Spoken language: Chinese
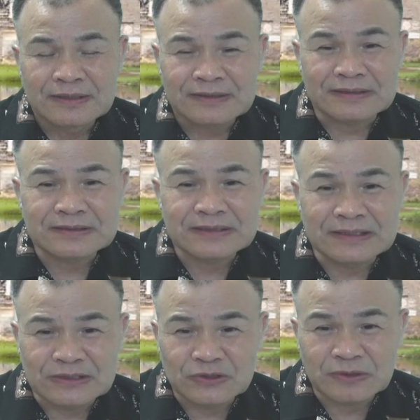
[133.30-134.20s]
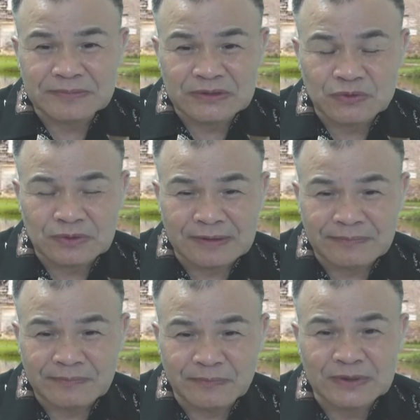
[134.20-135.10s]
但是这《李旭中命书》呢，
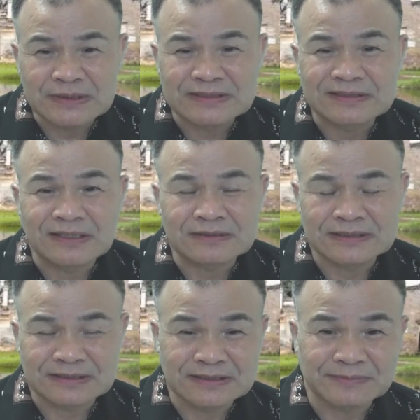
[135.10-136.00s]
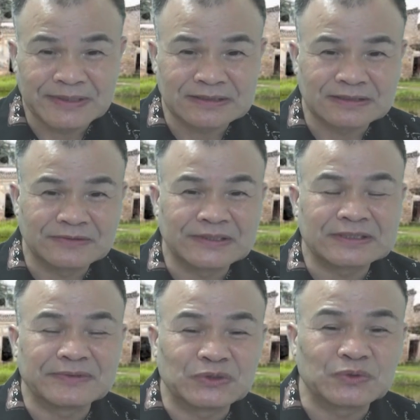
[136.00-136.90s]
没有人知道写成什么样子，因为
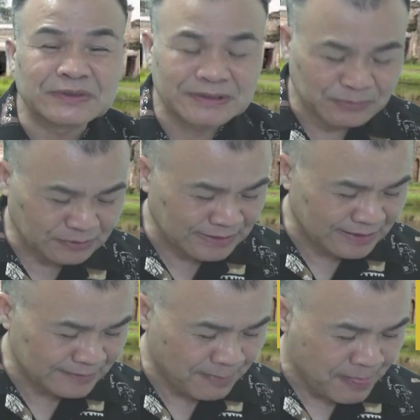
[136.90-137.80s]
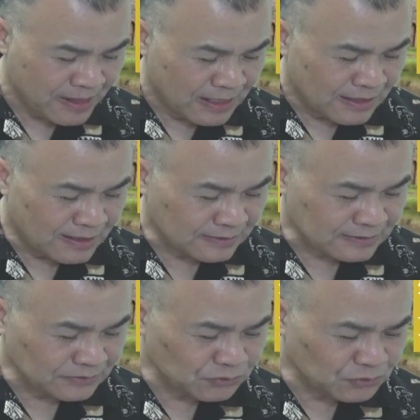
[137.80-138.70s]
这本书已经不在了。呃，
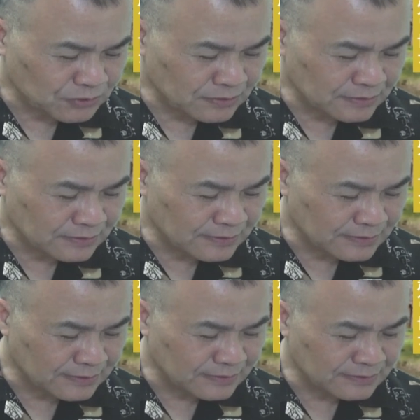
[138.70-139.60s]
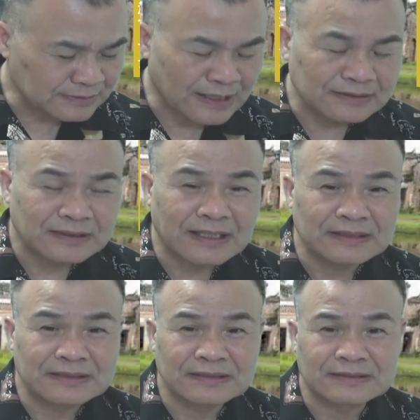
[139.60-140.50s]
根据唐代
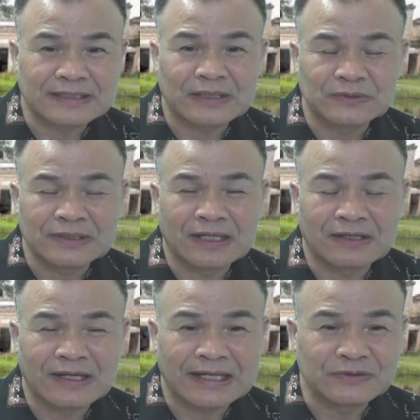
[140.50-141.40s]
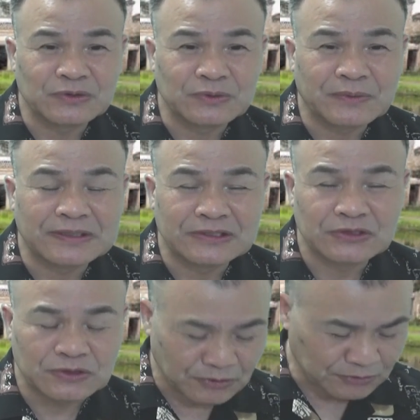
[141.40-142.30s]
的大文豪韩愈为李
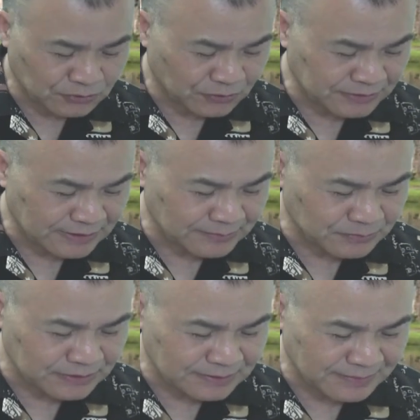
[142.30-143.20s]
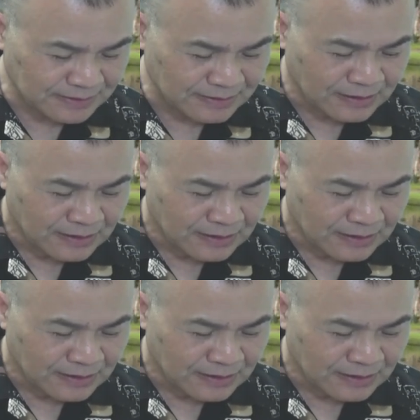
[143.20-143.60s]
旭中所写的墓志铭，